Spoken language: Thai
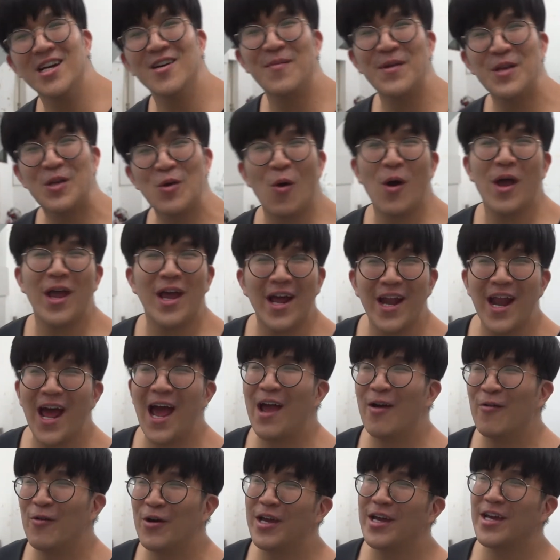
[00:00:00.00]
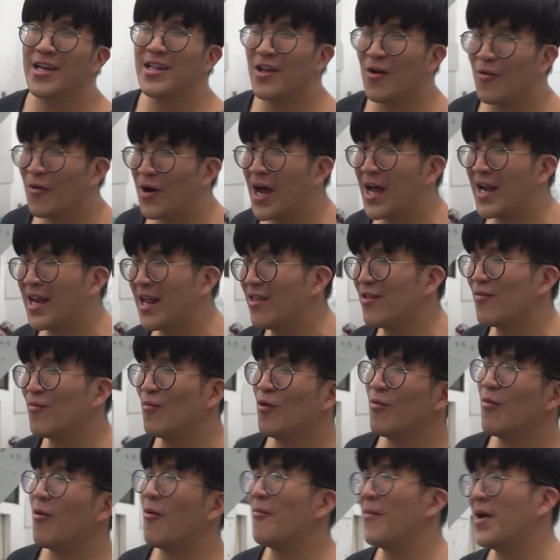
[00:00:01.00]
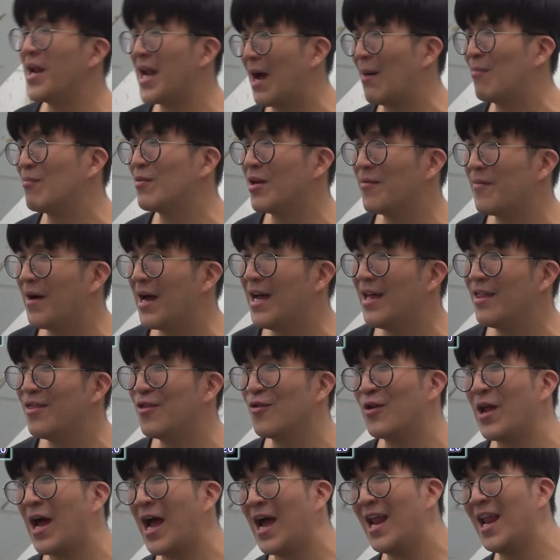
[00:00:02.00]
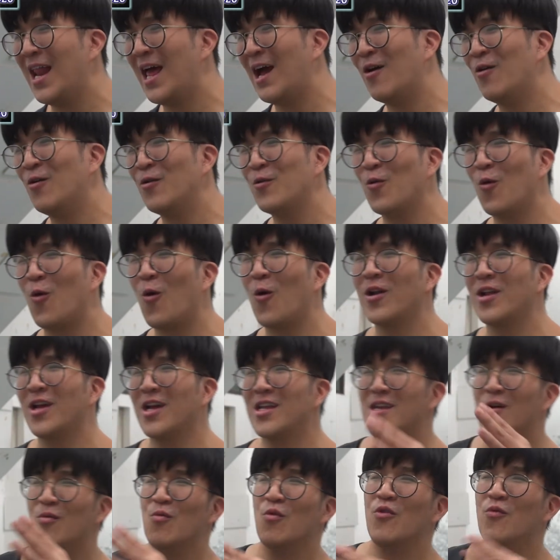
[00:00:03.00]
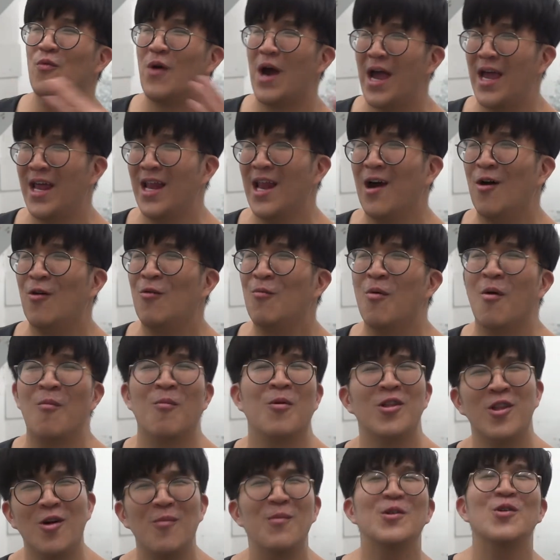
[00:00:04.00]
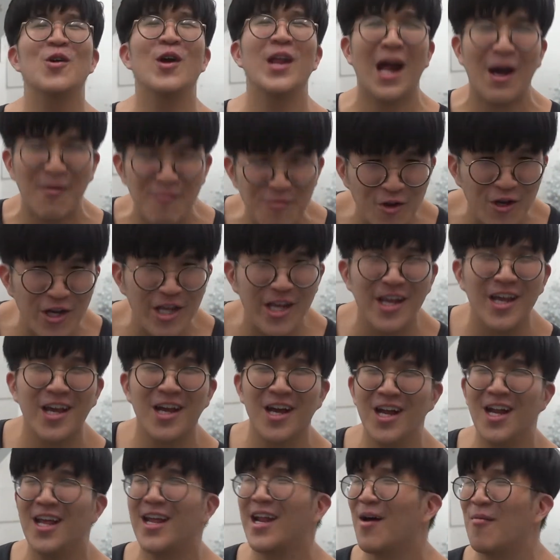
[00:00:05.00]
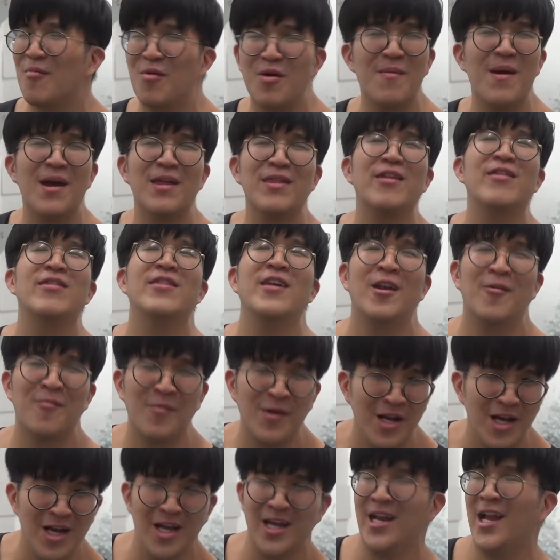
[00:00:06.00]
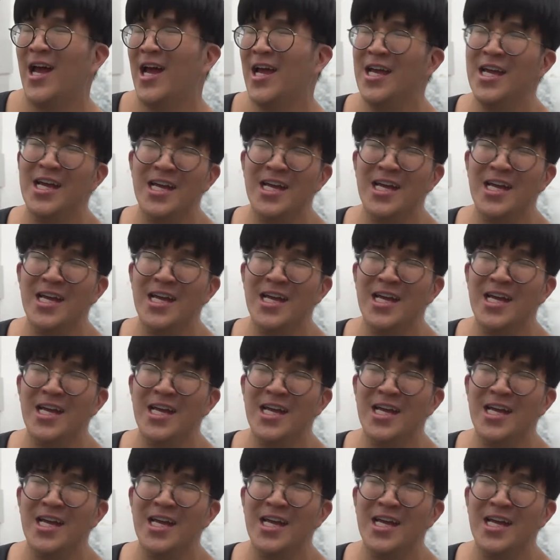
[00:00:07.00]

อไม่ช่วยก็ได้เว้ยแต่ว่าถ้าสมมุติผมไม่ทำใช่ปะสุดท้ายแล้วทุกคนก็จะวุ่นวายแล้วผมก็ต้องไปช่วยทำอยู่ดีก็เลยทำให้แม่งเสร็จๆไปเลยนะ